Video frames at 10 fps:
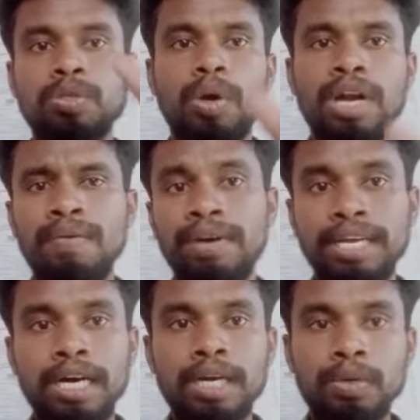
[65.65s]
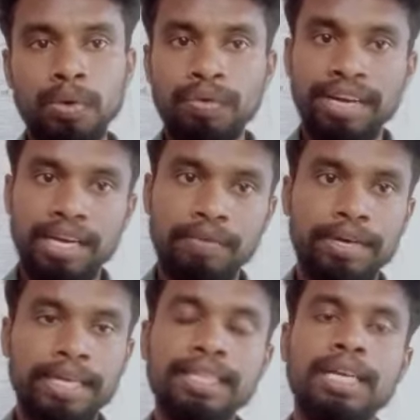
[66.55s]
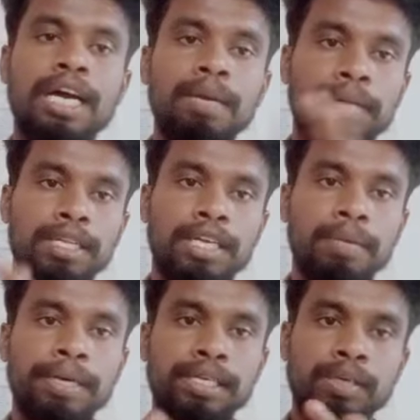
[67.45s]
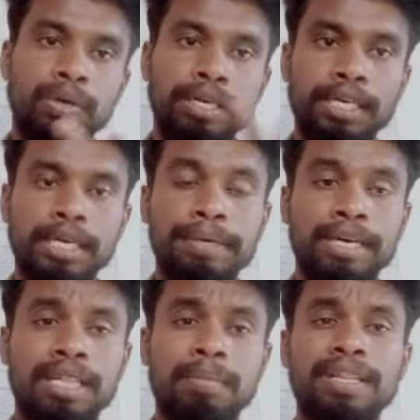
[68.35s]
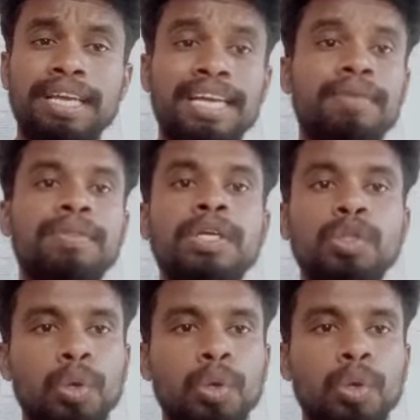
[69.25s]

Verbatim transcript: சொர்ணாவாரி கார் குறுவை நவரை இந்த நாலு பட்டத்திற்கு மேற்ற ஒரு நெல் ரகமாக கருதப்படுது ஏன்னா வந்து